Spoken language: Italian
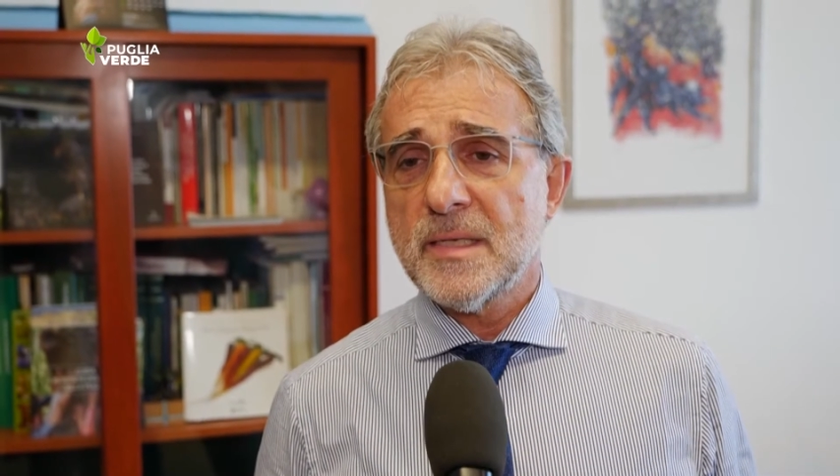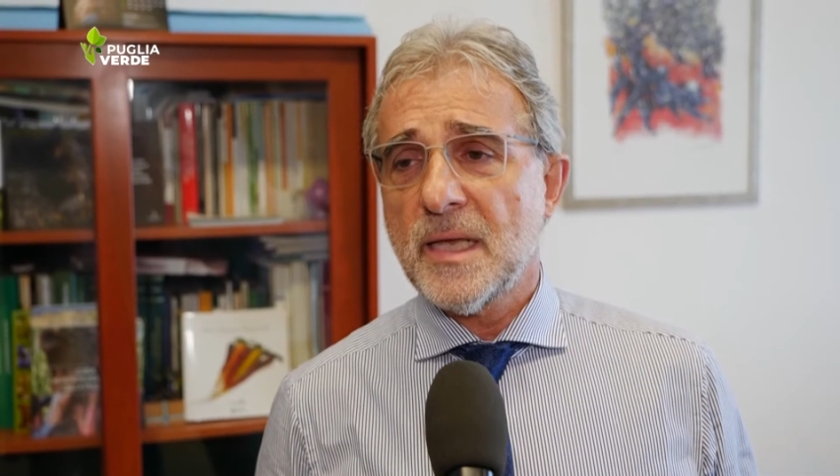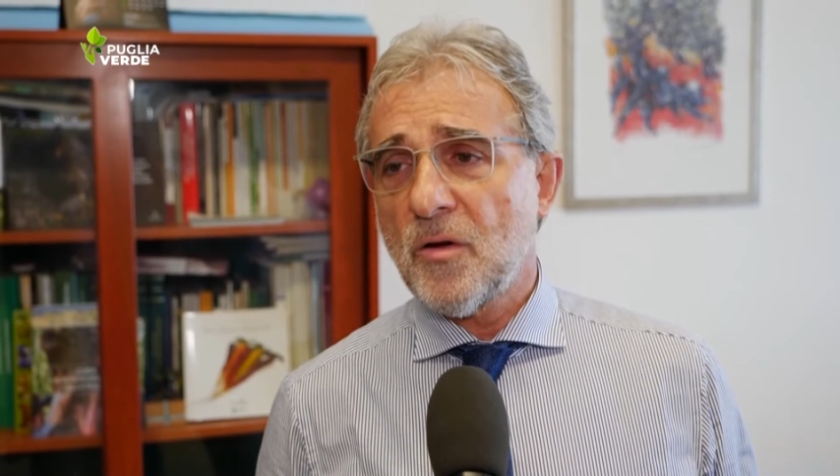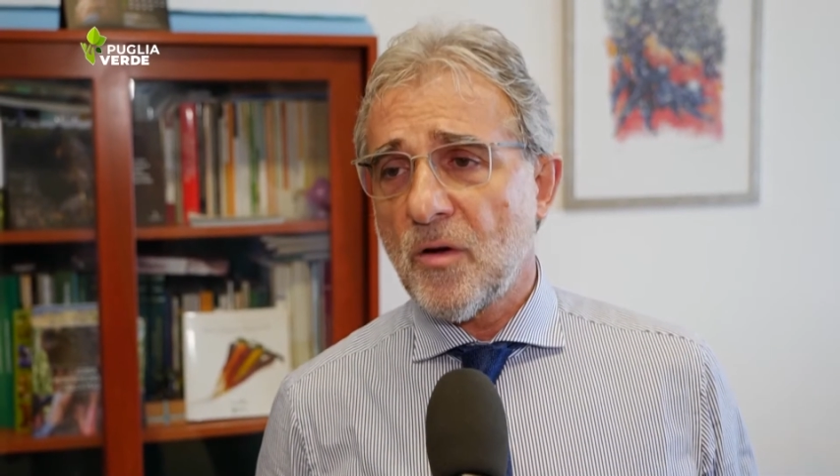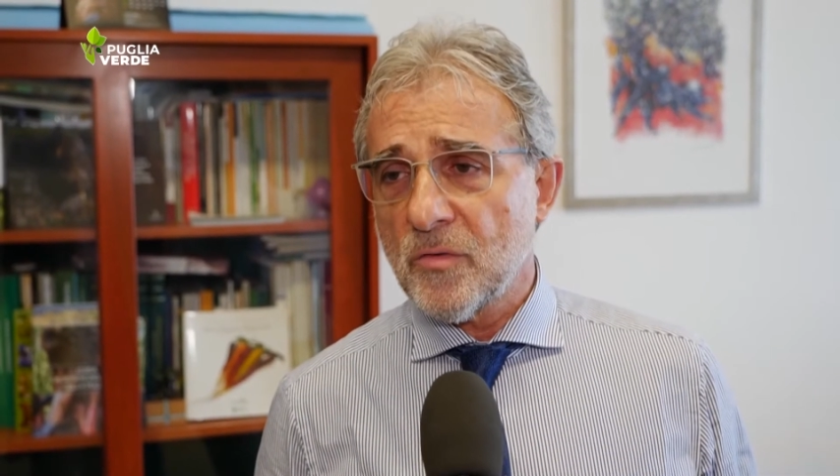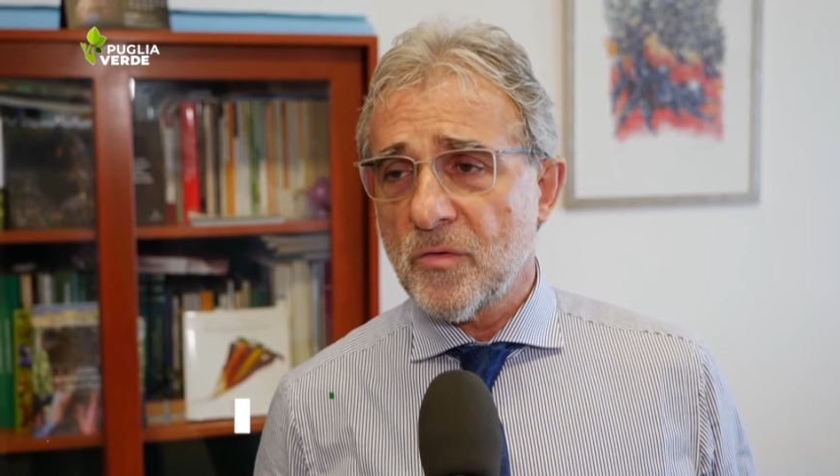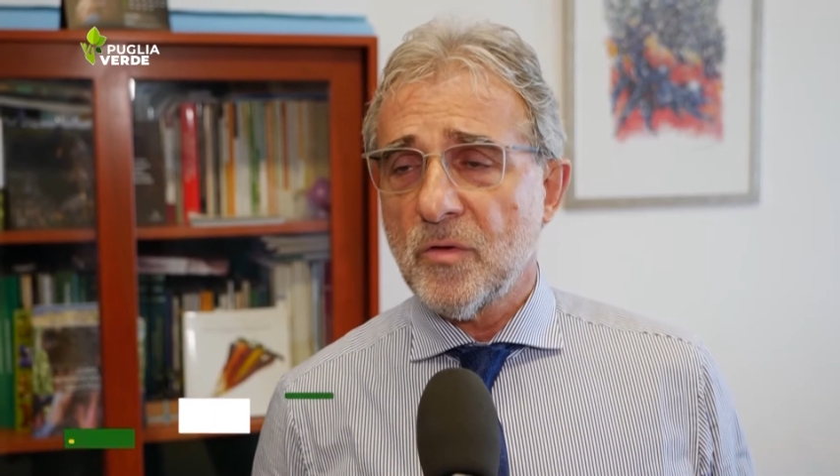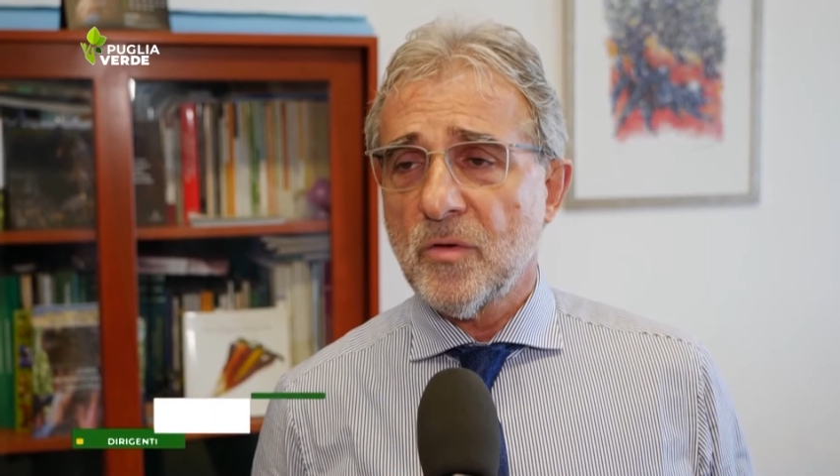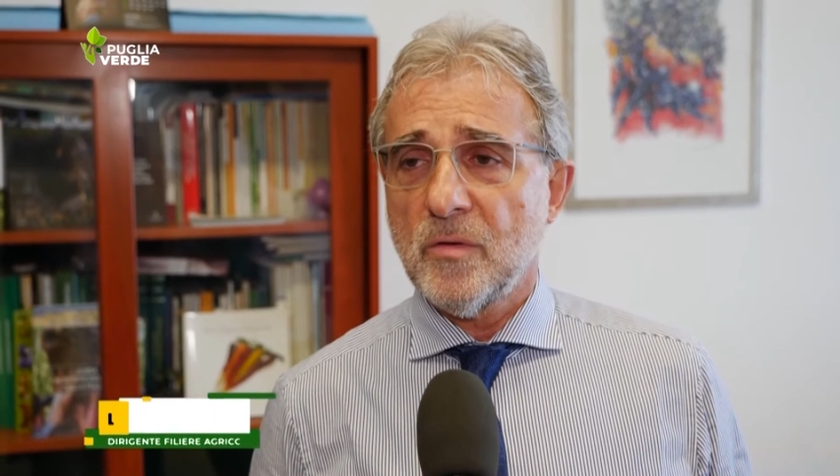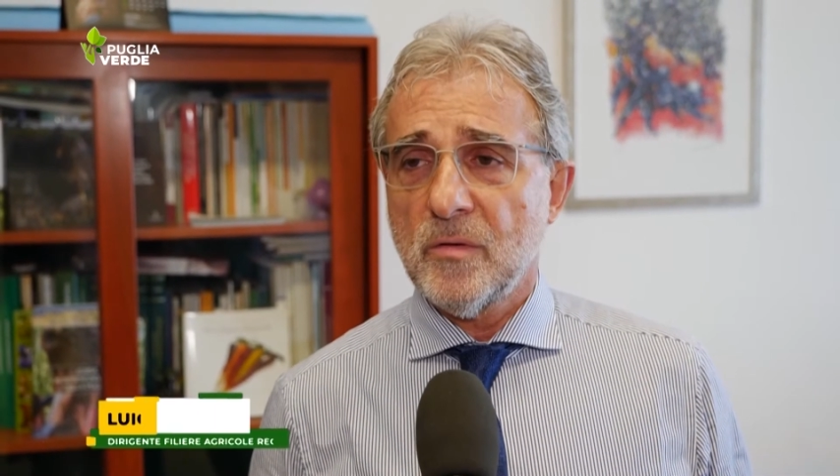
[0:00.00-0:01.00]

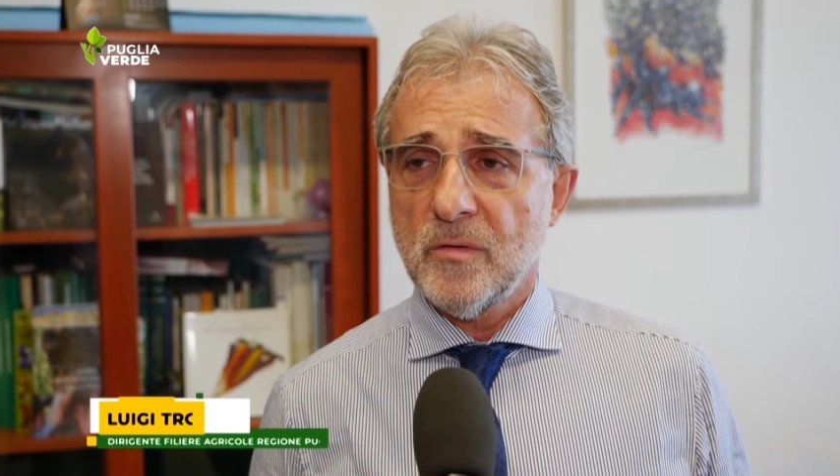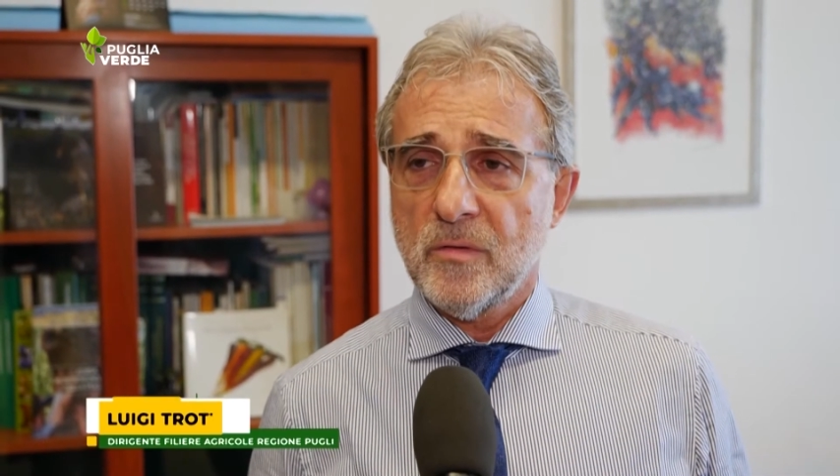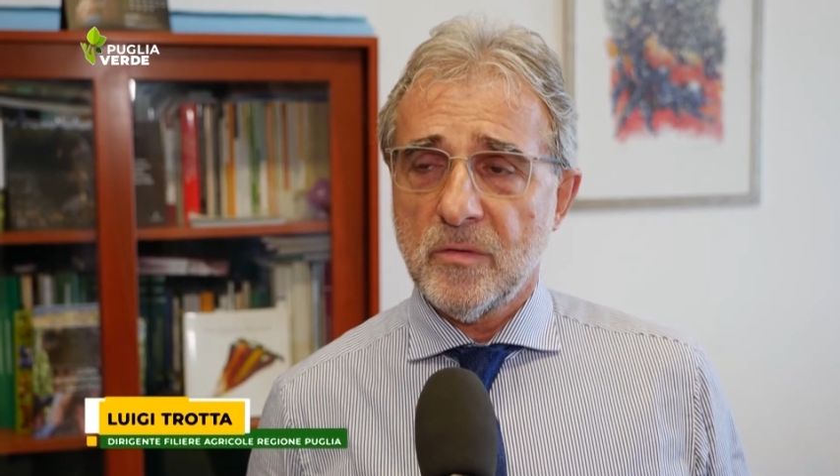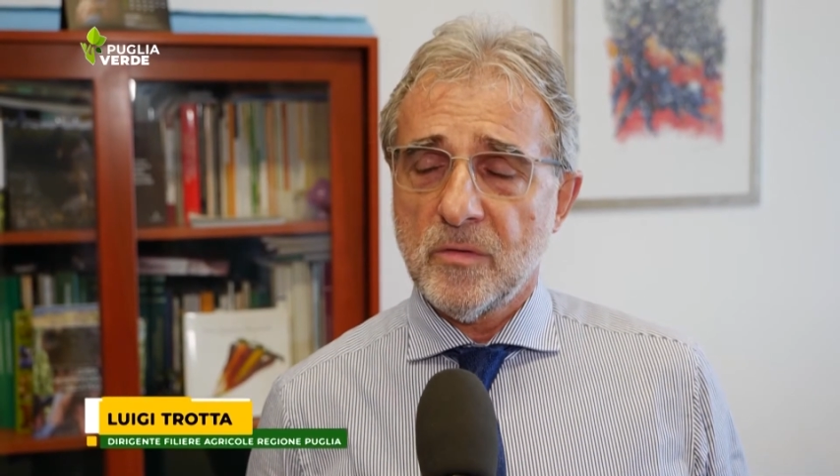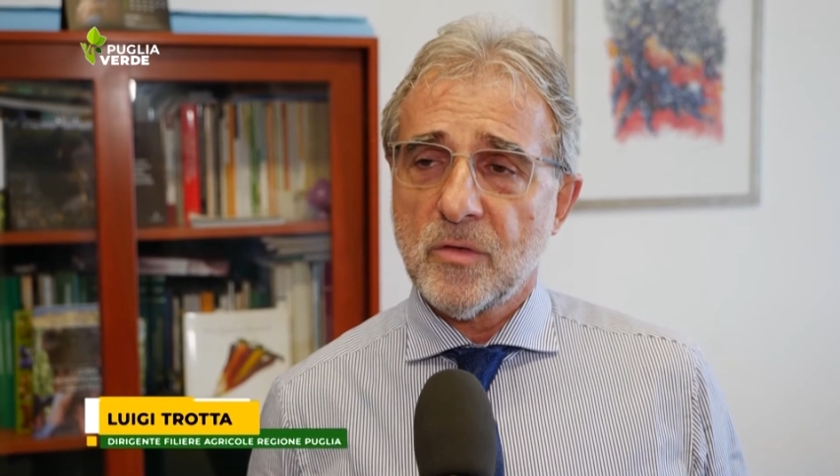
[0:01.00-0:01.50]
secondo eh,